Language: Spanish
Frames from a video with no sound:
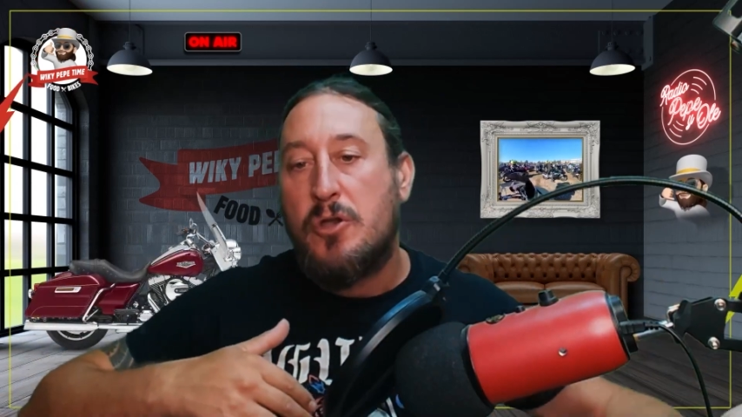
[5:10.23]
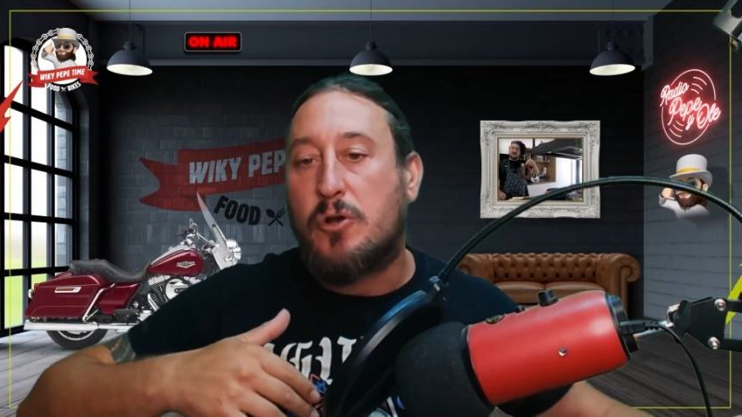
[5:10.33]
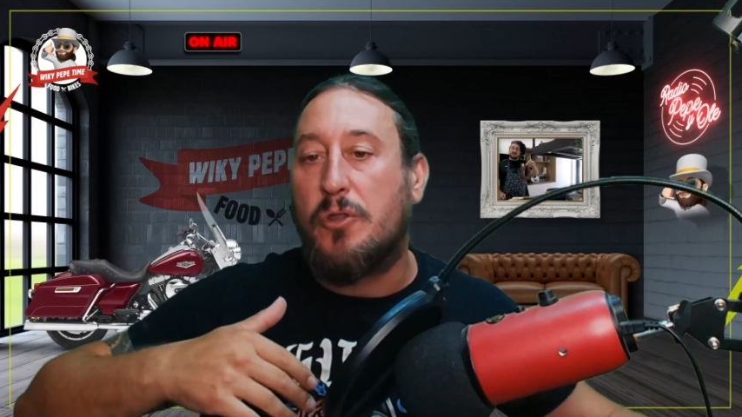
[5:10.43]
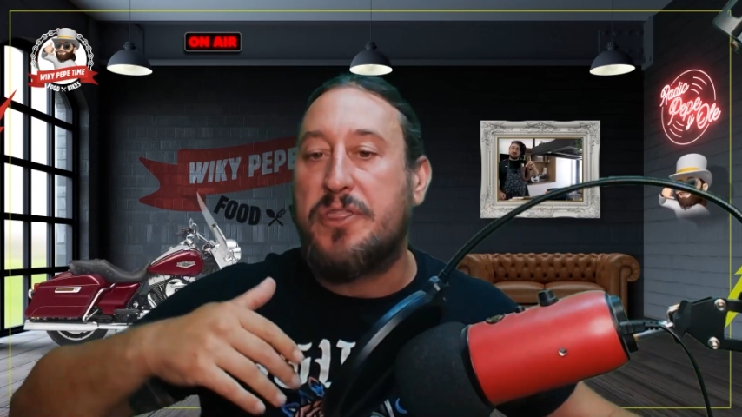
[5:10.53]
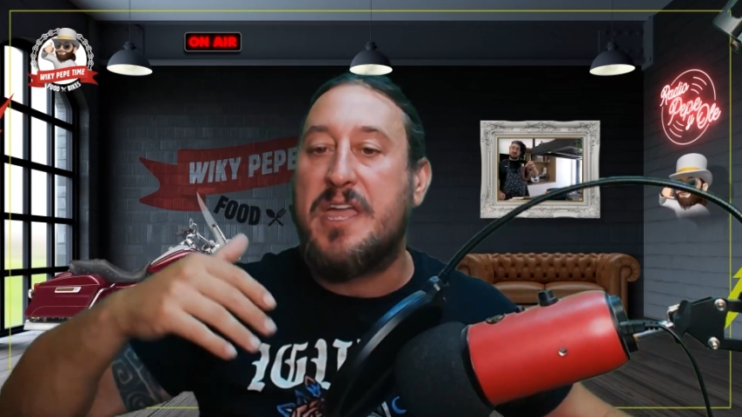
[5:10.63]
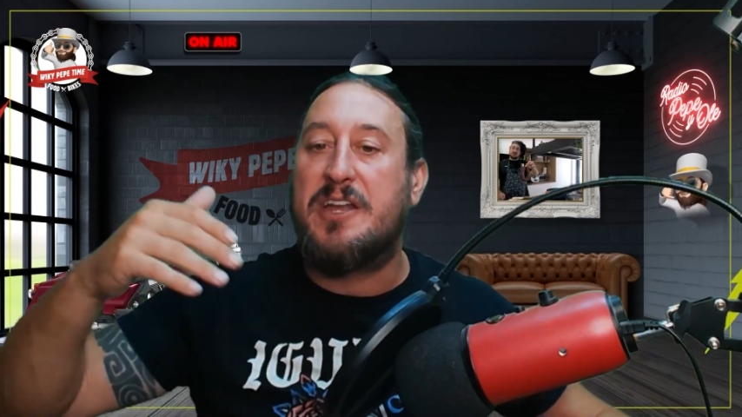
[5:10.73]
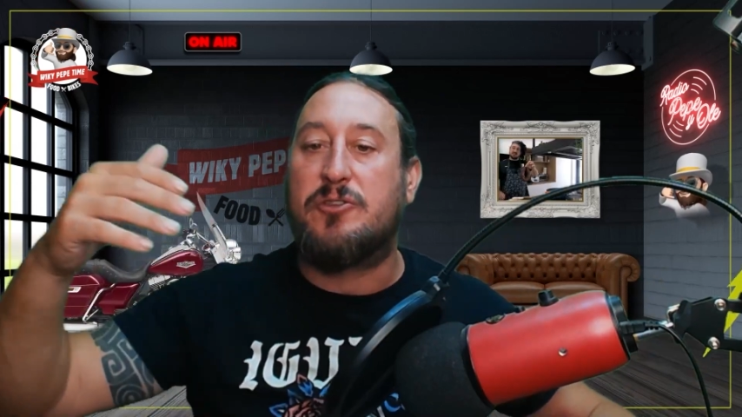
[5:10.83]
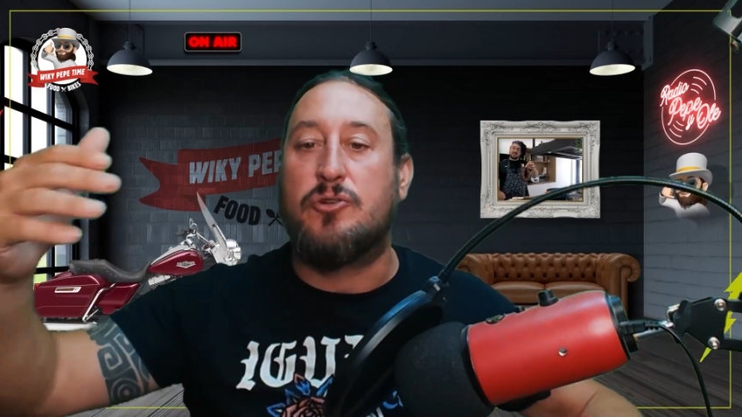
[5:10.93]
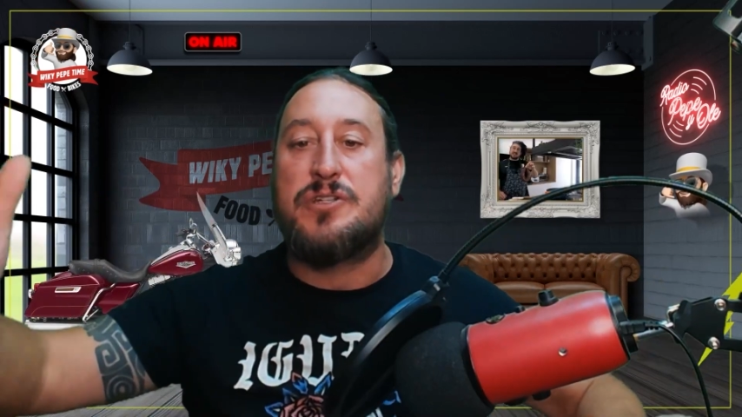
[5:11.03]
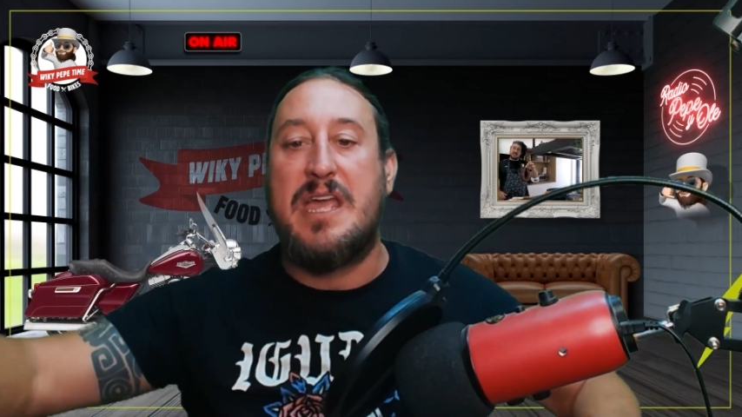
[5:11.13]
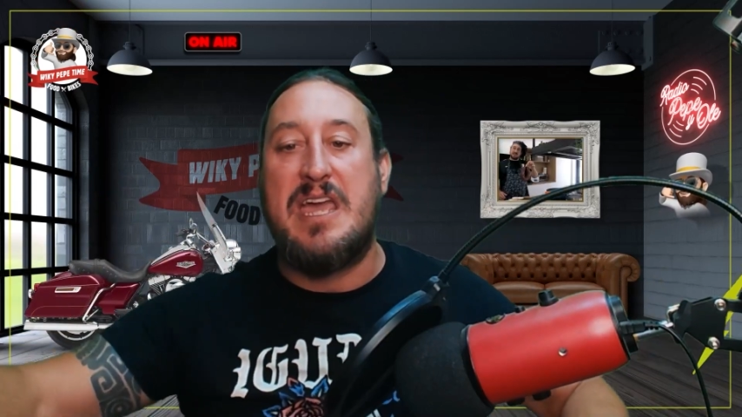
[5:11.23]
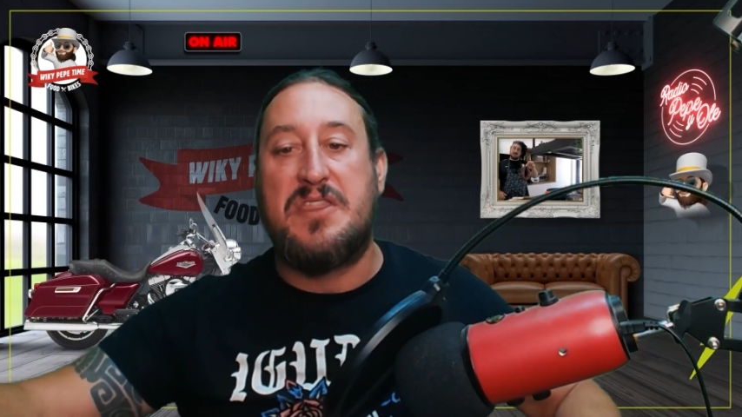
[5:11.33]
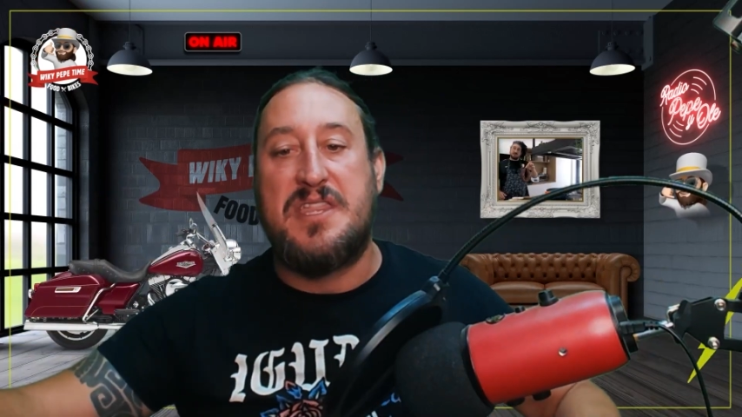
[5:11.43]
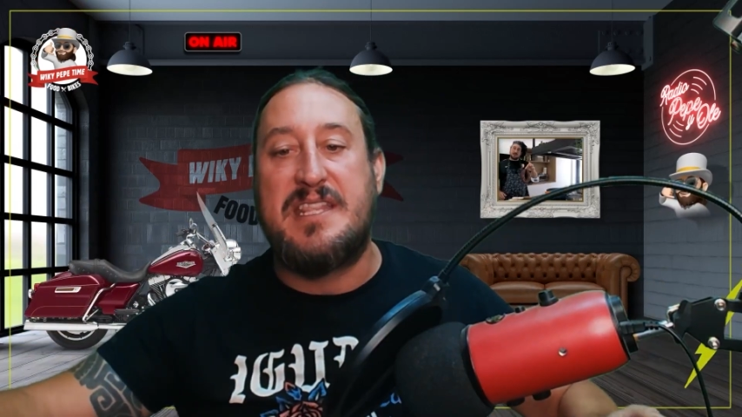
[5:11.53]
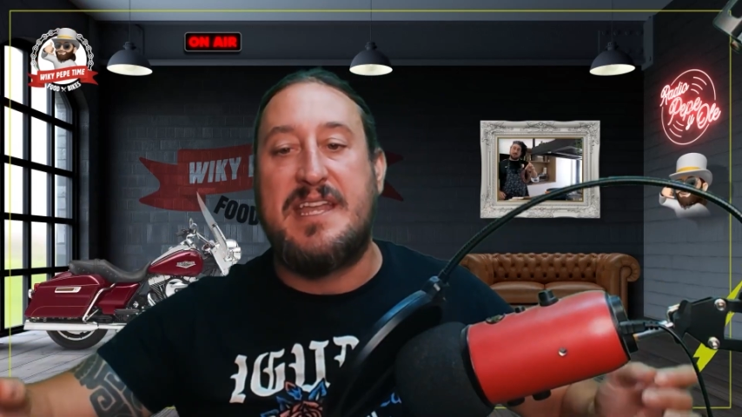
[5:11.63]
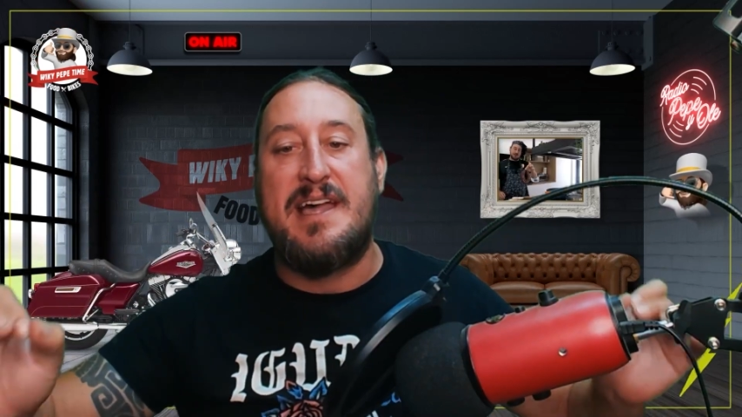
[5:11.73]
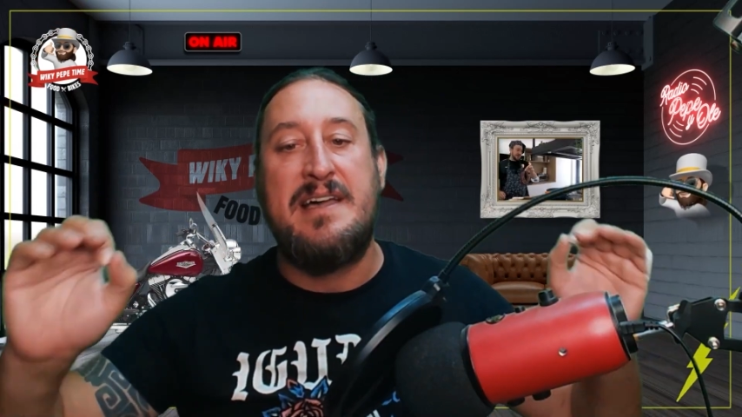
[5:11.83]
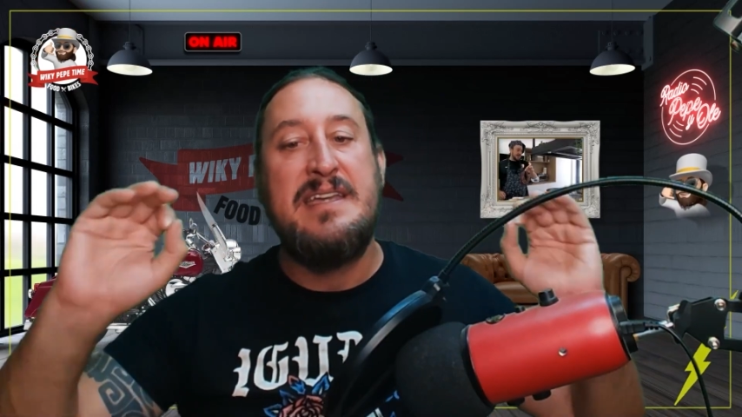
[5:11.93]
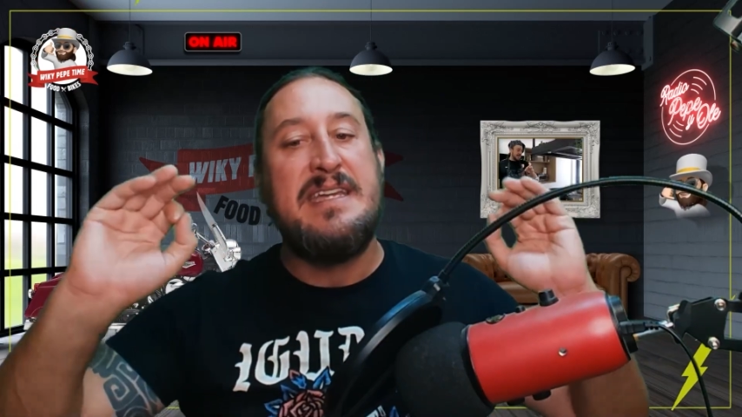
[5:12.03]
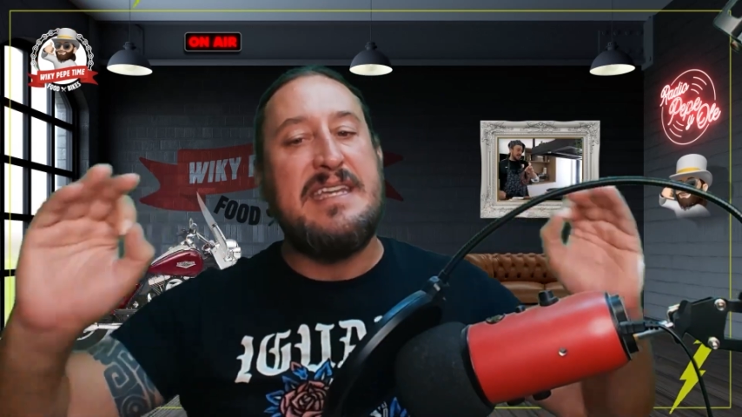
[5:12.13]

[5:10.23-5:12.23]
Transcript: conciertos, etc.